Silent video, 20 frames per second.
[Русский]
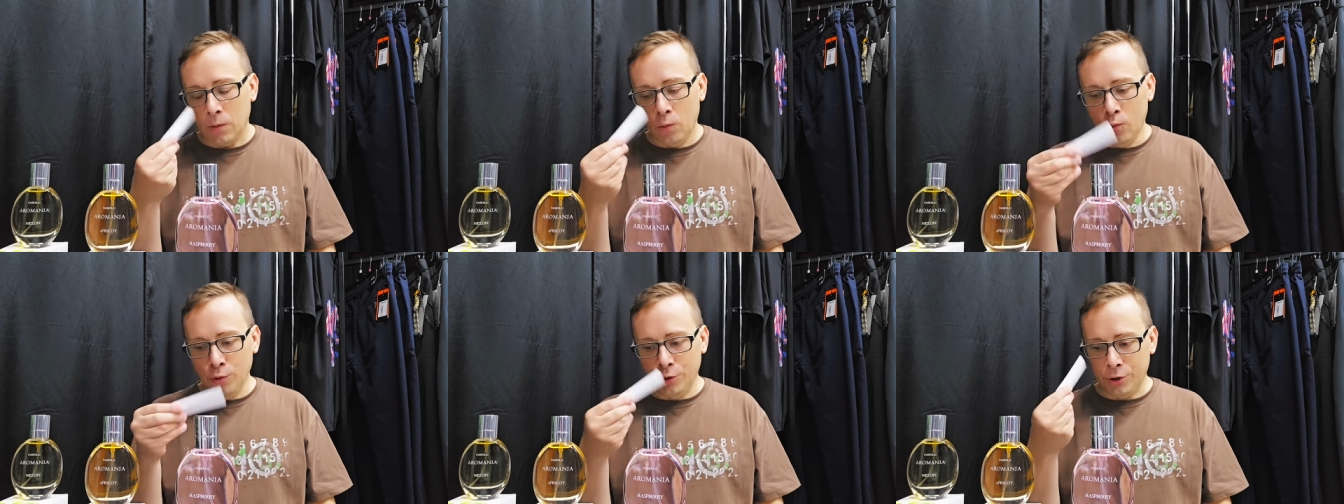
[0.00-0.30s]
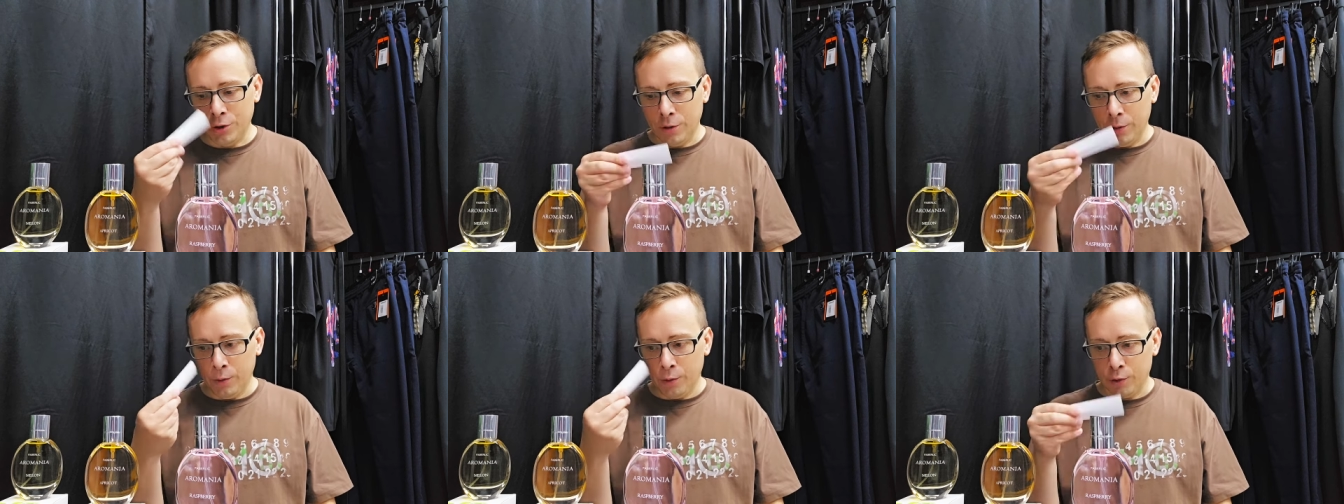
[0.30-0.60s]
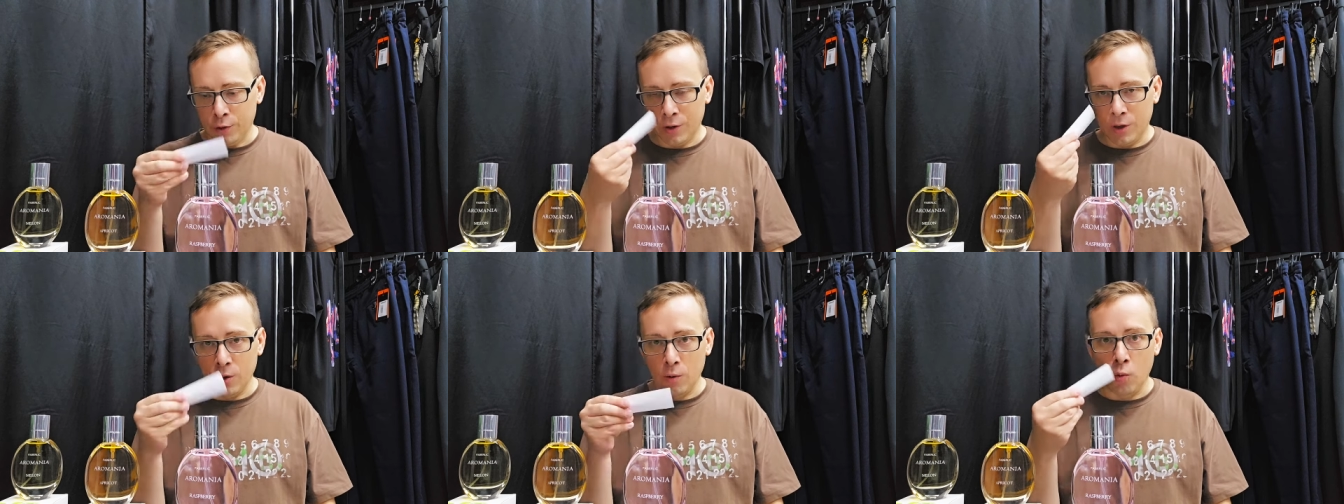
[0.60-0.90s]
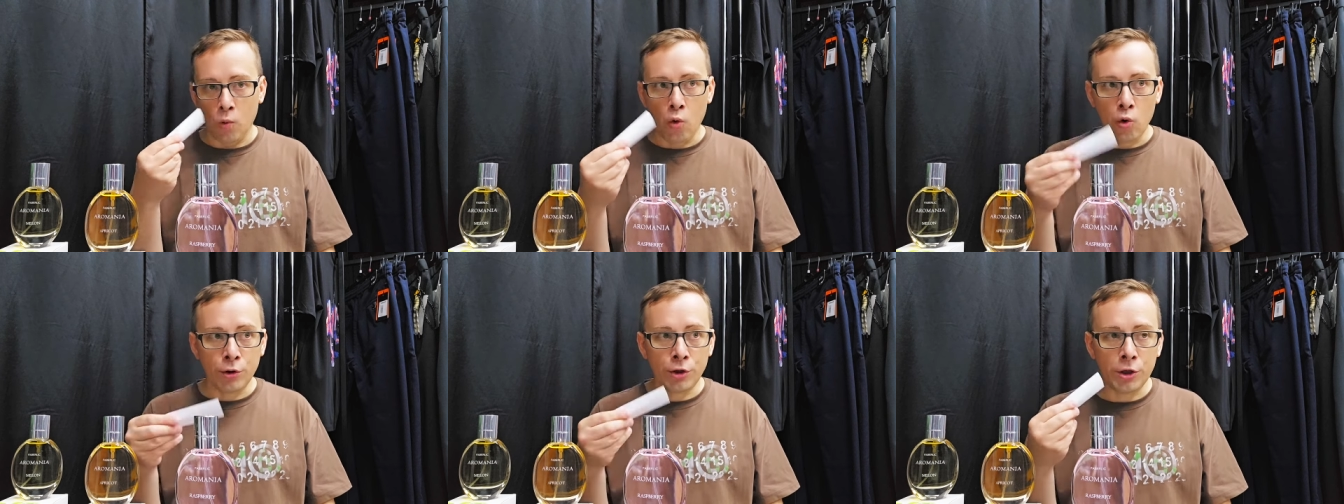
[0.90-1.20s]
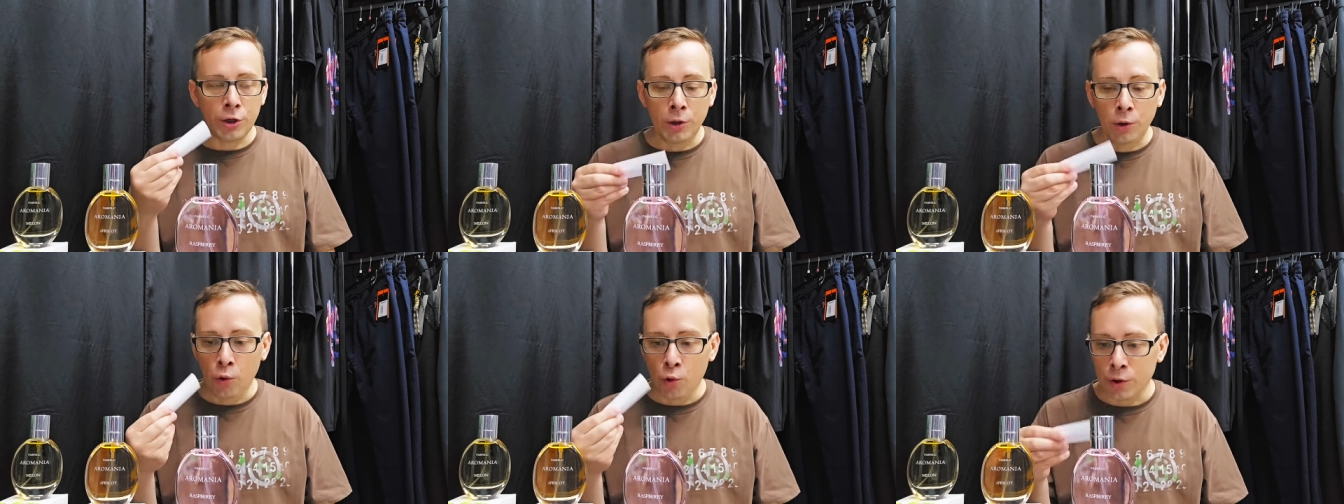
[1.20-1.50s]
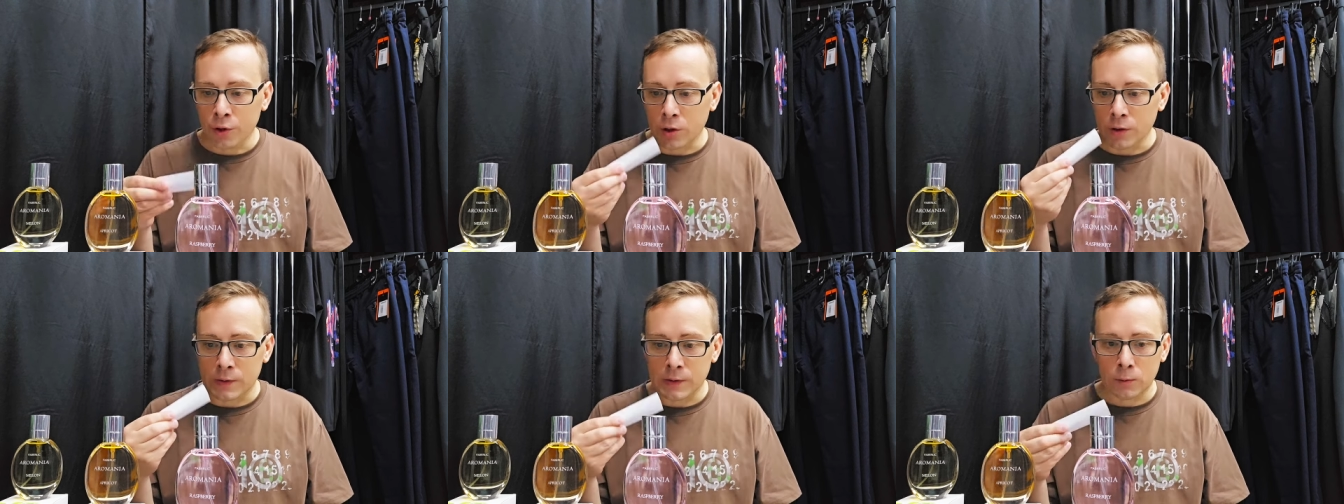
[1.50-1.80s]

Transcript: Очень легкий, очень легкий.